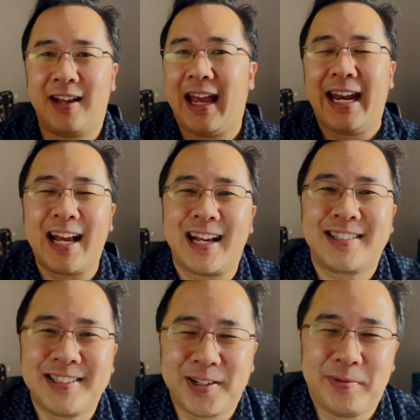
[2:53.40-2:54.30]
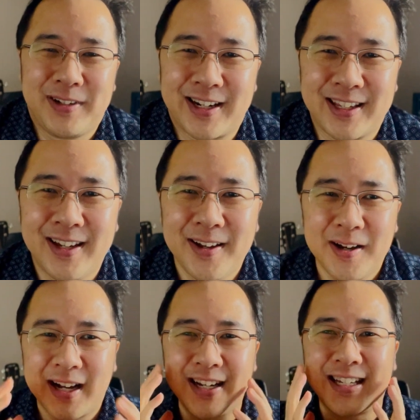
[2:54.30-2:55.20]
enak gak sih sebenarnya?
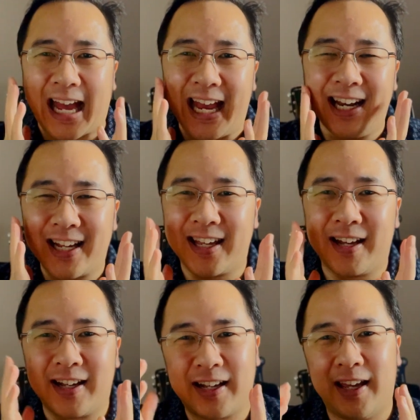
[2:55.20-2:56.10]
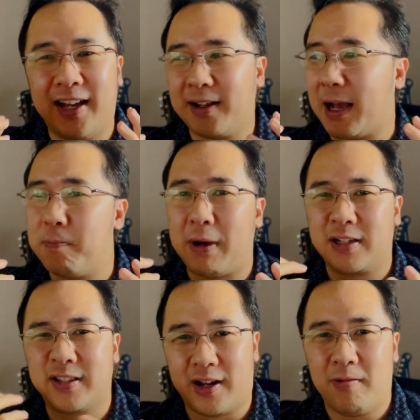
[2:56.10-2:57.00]
Kan gak enak ya, kayak
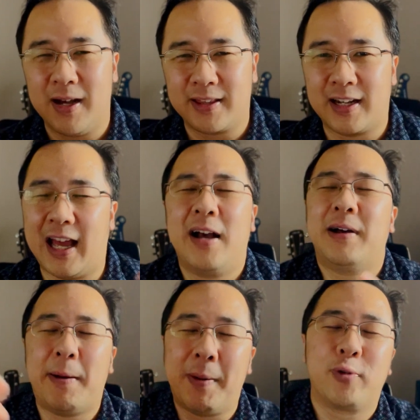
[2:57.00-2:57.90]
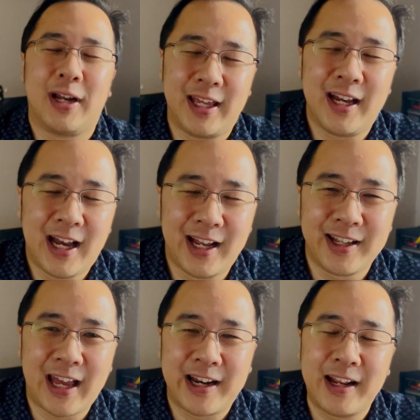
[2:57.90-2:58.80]
gampang cerawatan apapun lah ya.
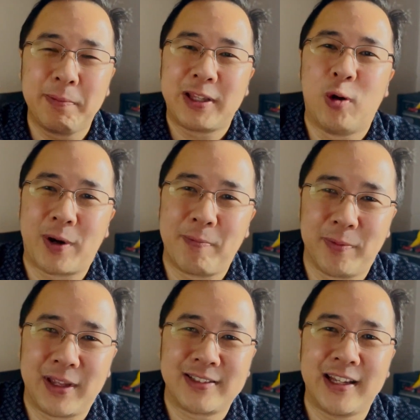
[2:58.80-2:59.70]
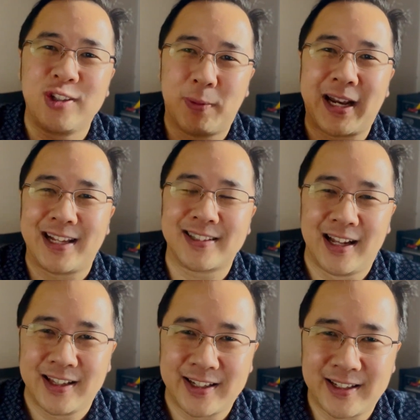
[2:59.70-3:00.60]
Anda ada lebih tahu problemnya. Saya ini cuma
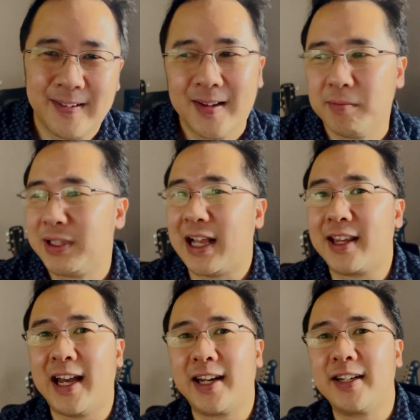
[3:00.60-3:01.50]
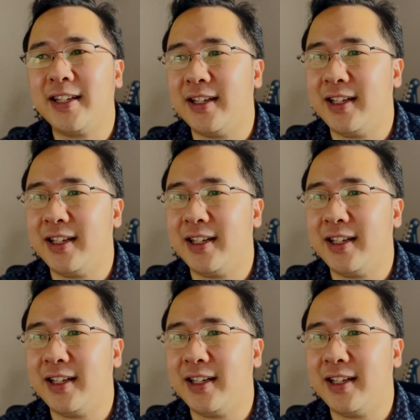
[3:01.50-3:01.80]
ngasal tadi. Misalnya ada di